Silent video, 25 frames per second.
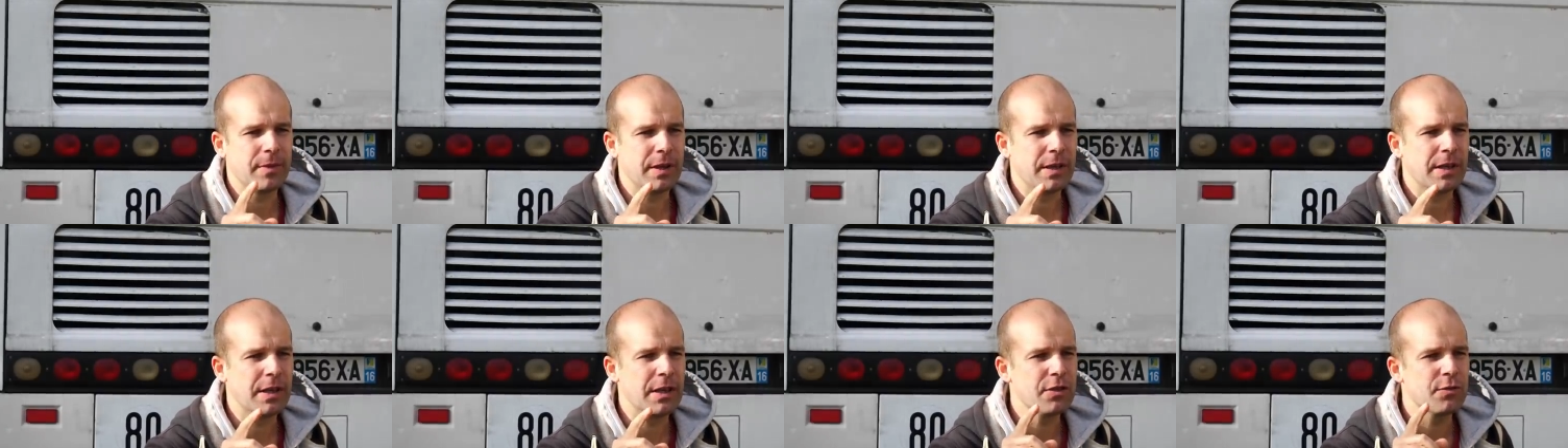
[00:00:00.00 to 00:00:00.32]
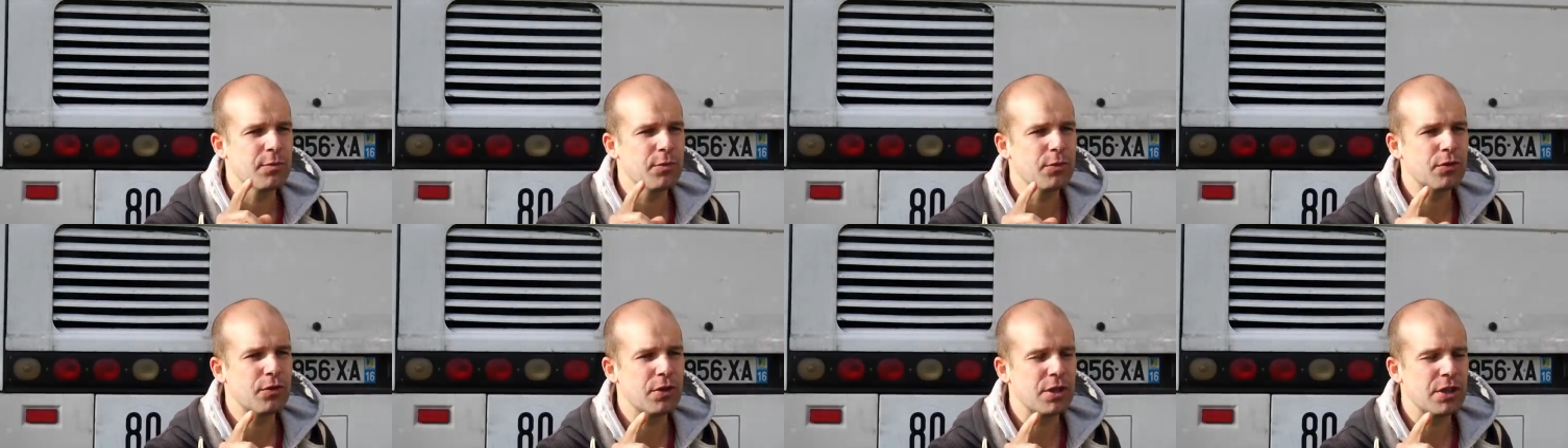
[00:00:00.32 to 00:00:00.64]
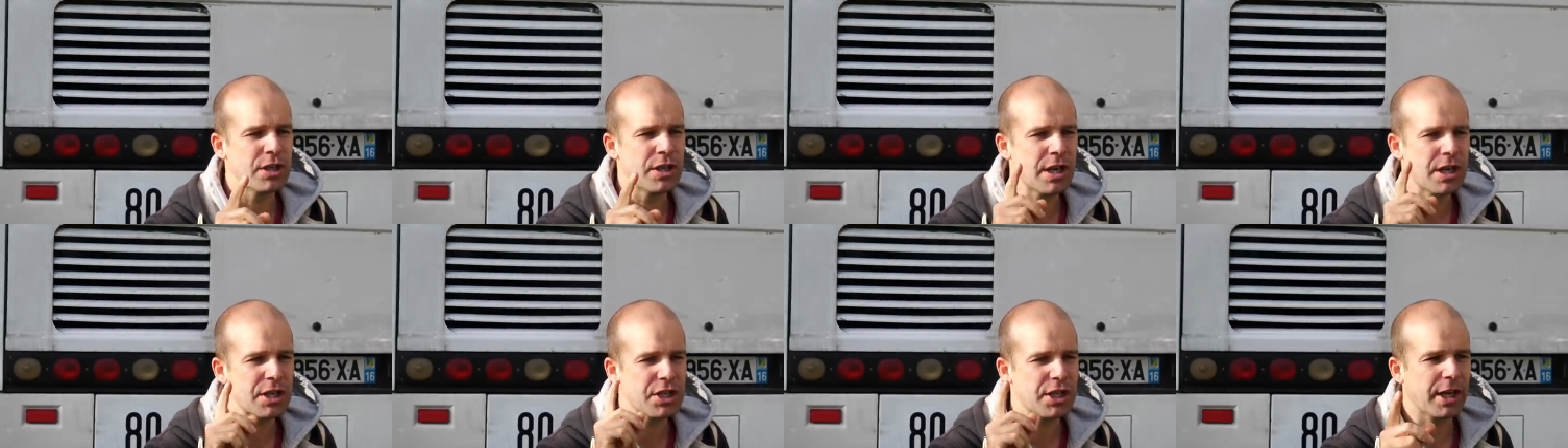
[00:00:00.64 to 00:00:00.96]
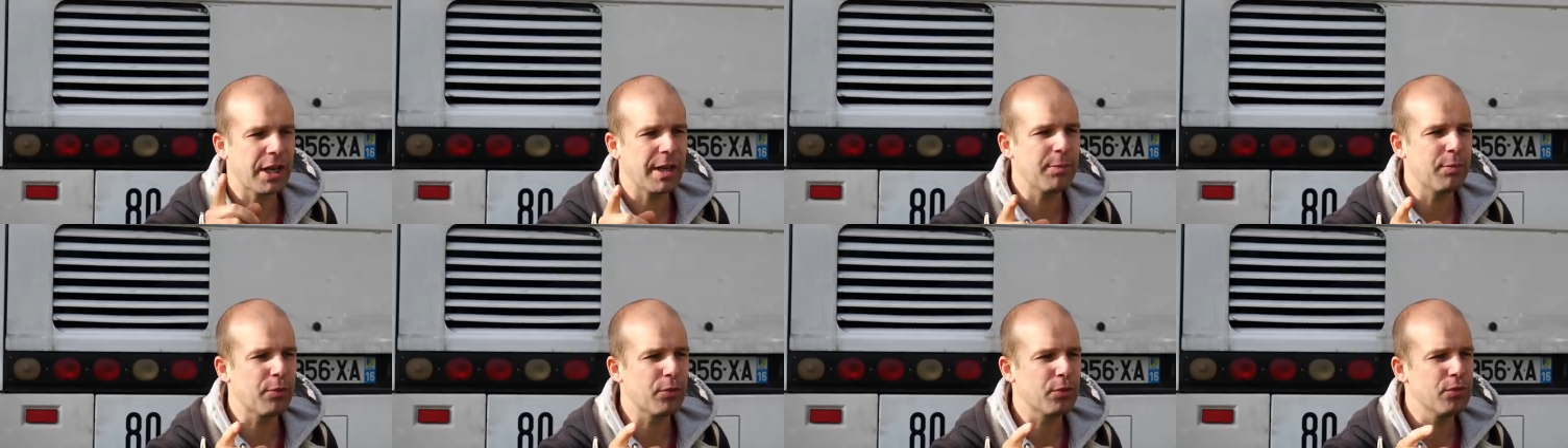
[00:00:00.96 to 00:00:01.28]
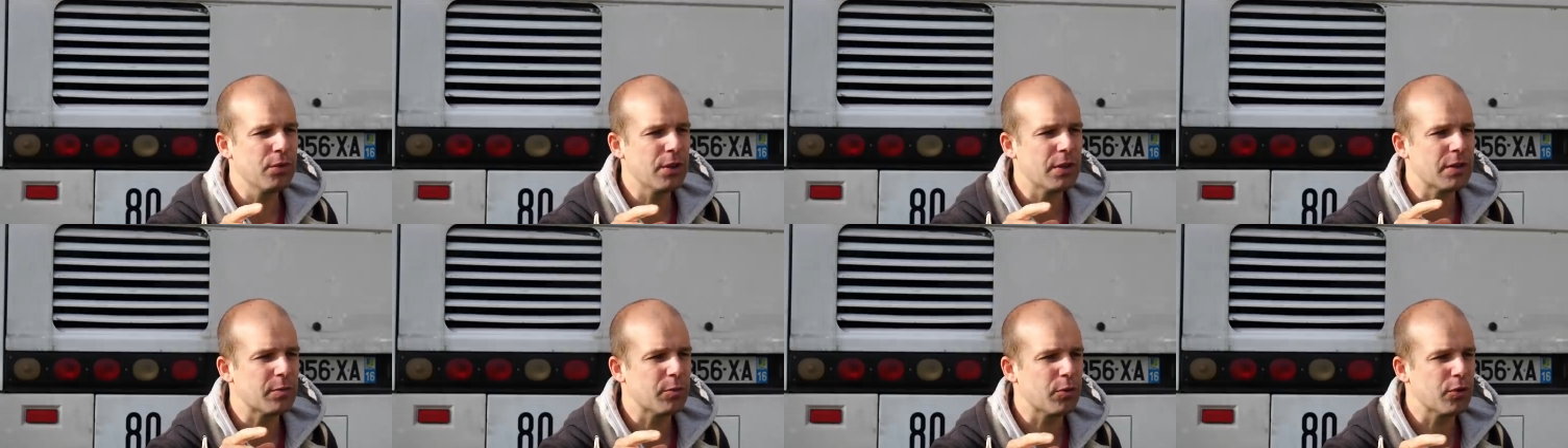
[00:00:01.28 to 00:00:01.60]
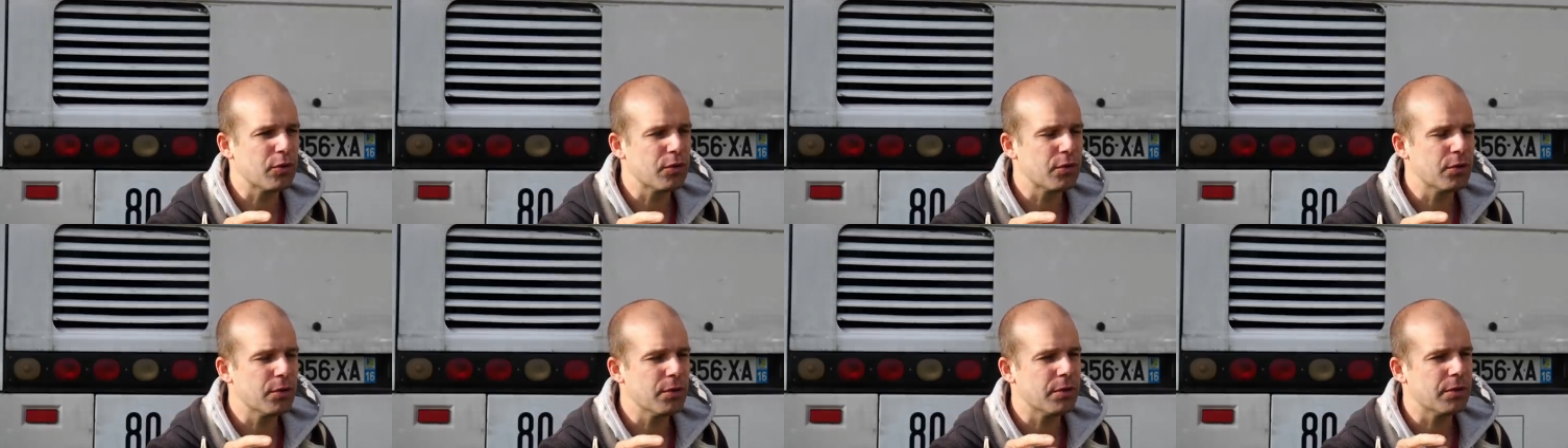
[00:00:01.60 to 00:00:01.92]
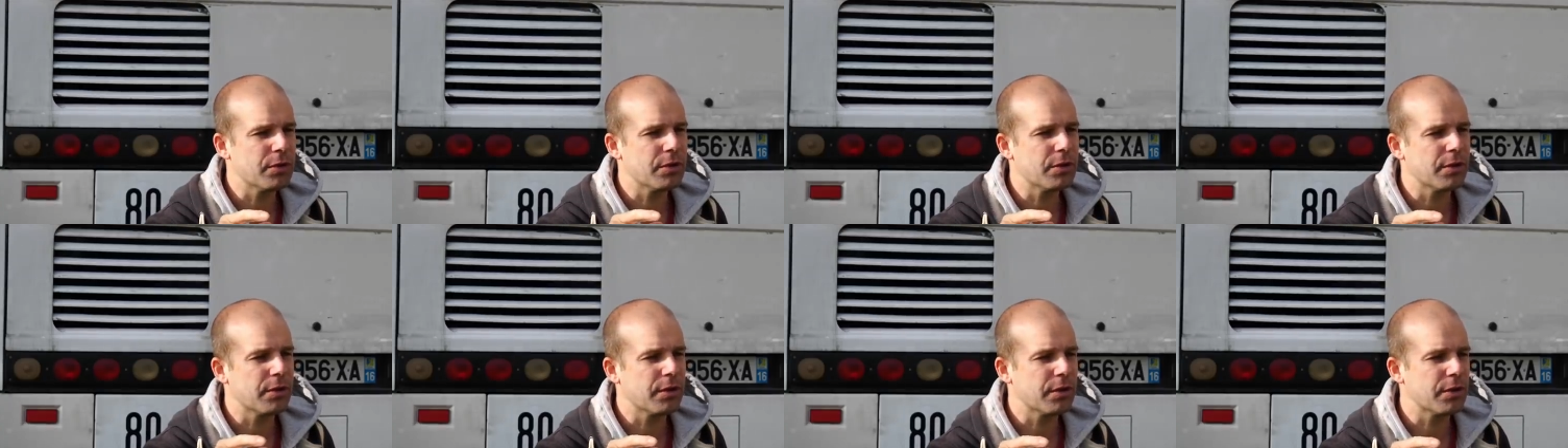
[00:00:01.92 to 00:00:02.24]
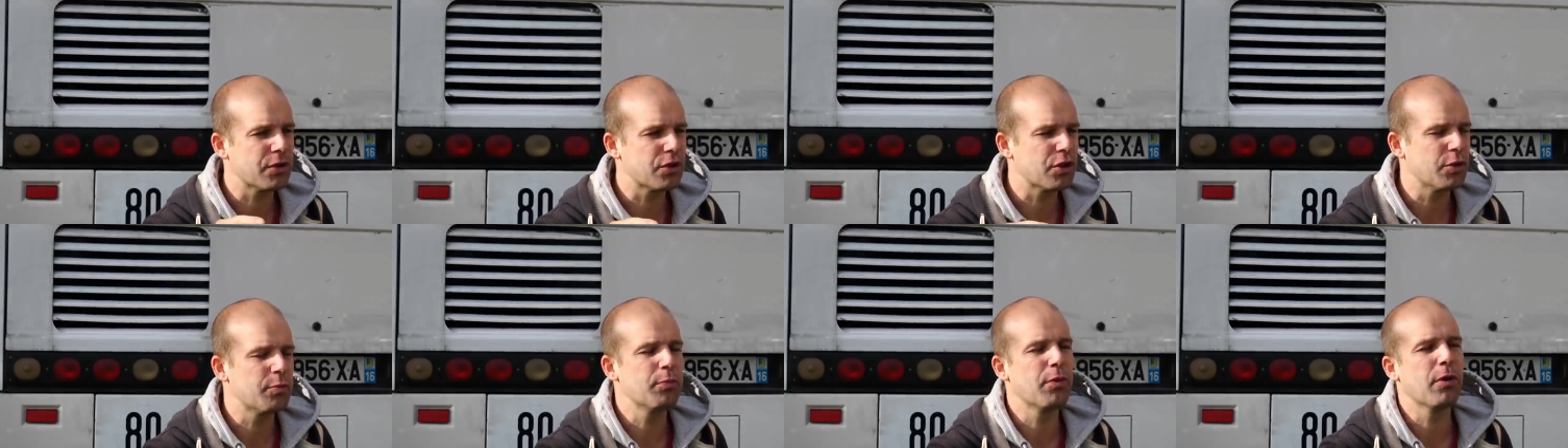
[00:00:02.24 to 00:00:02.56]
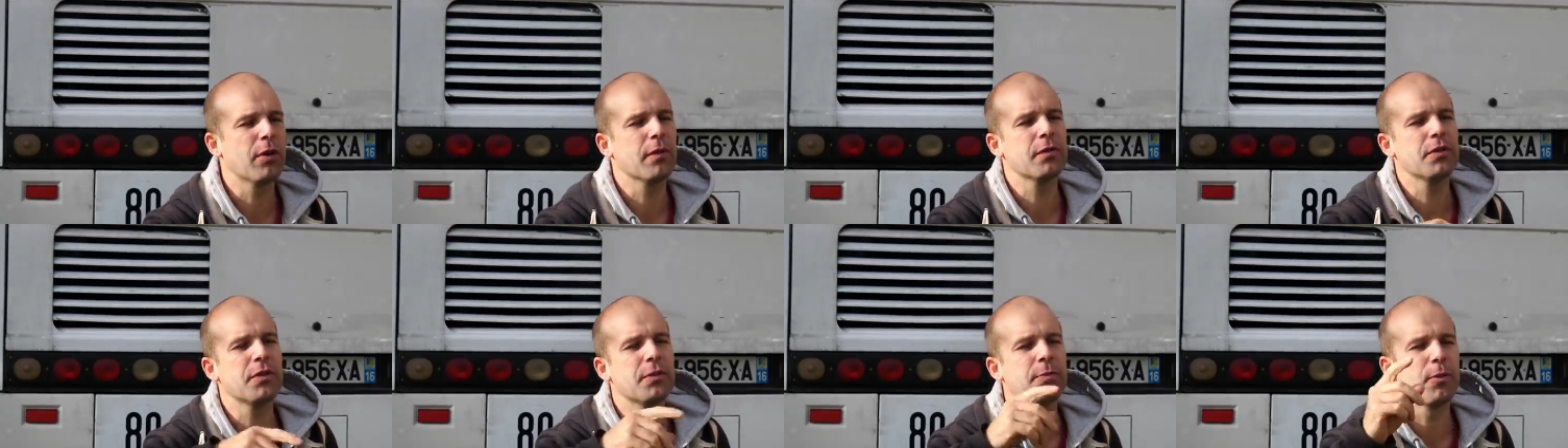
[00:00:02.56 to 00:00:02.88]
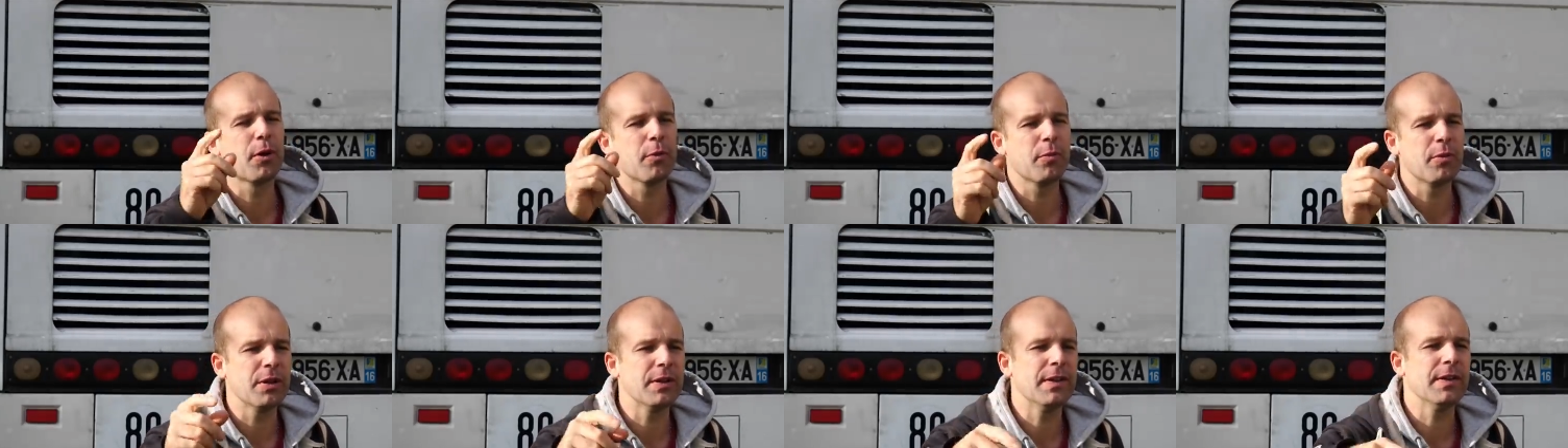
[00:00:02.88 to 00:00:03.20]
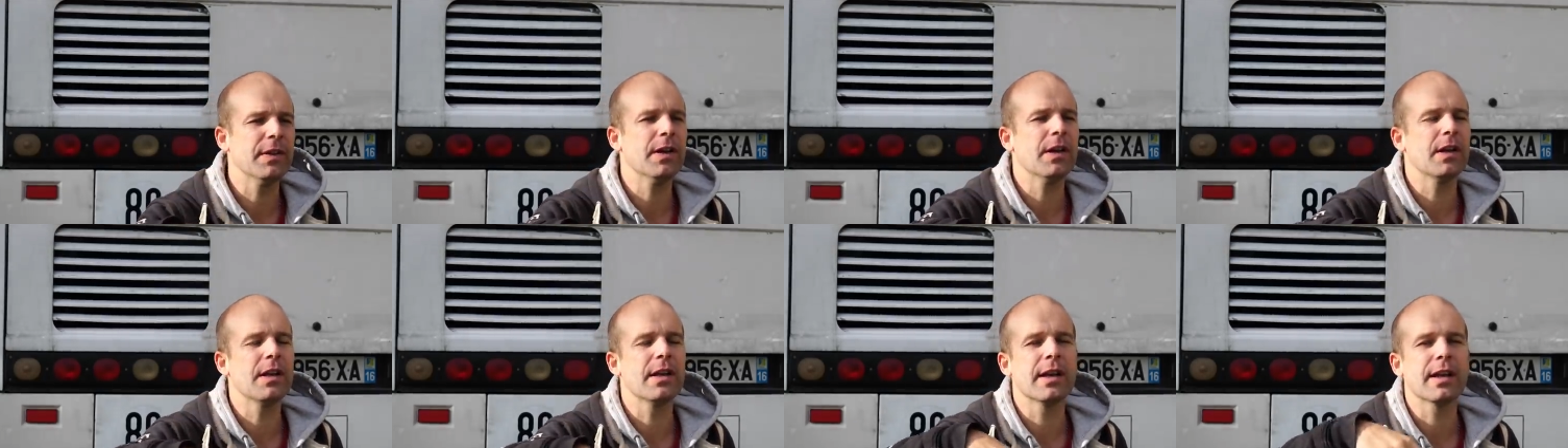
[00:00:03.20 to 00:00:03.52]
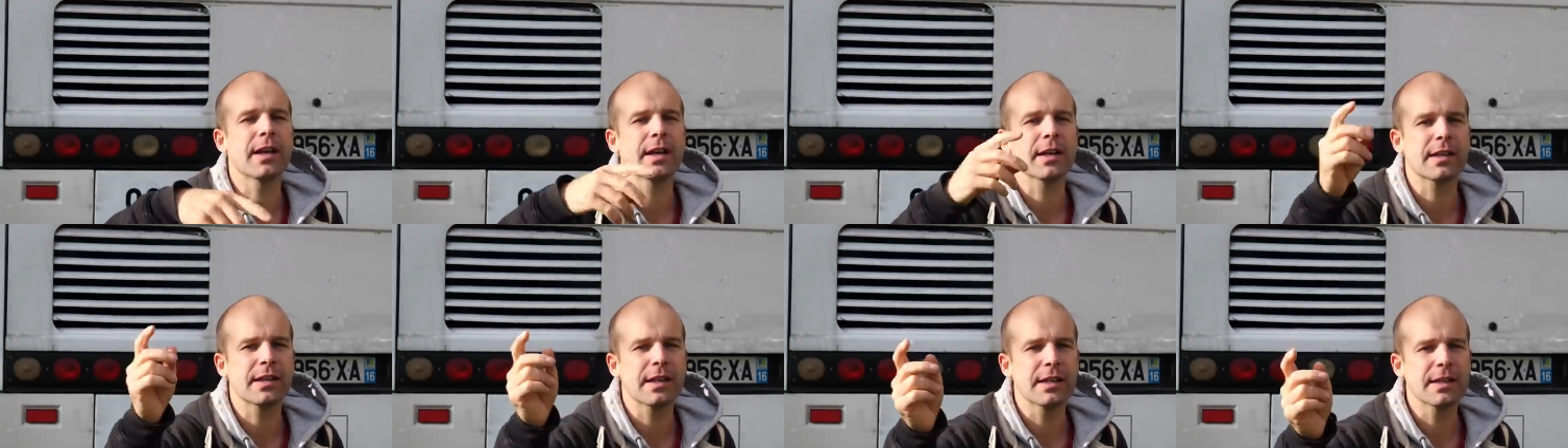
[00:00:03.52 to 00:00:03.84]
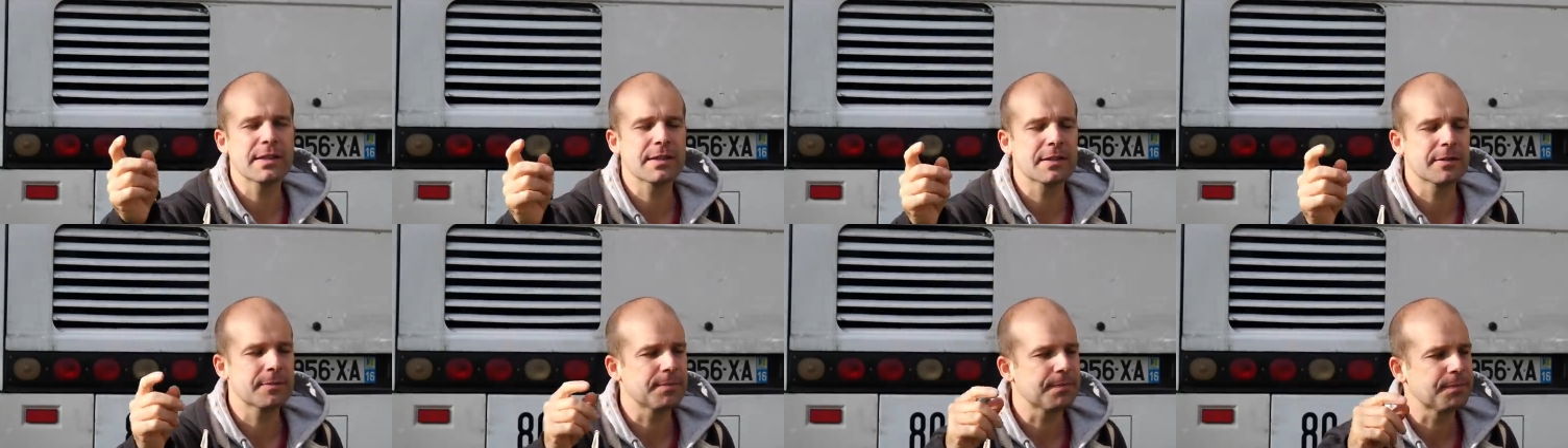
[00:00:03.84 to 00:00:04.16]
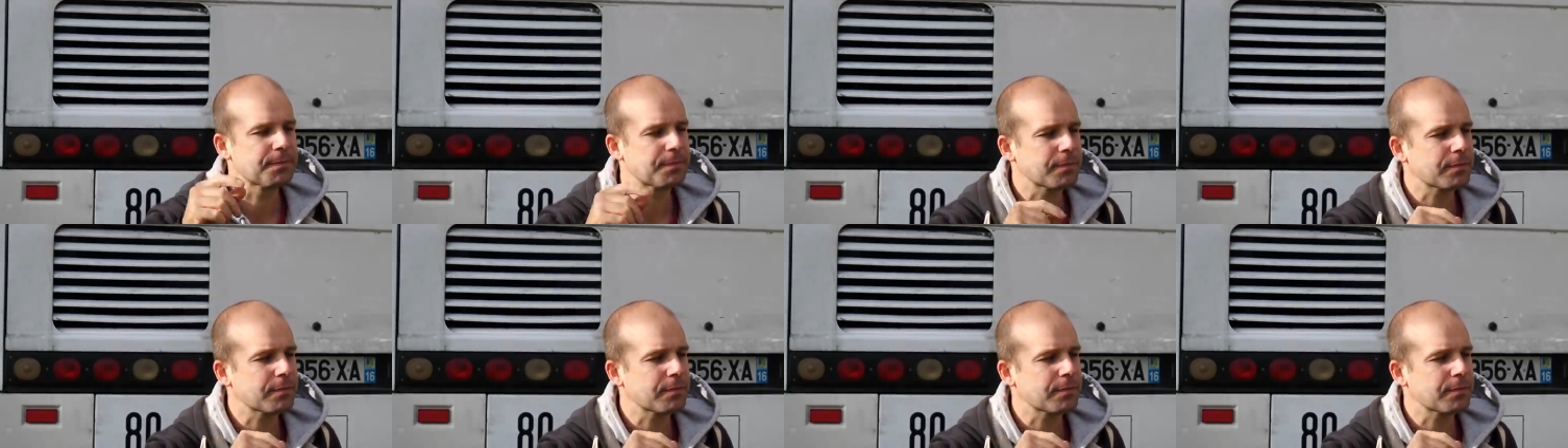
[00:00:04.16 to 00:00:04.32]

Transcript: Et là, je me et là j'ai répondu à ce monsieur n'ai pas envie de m'embêter, aller à la casse,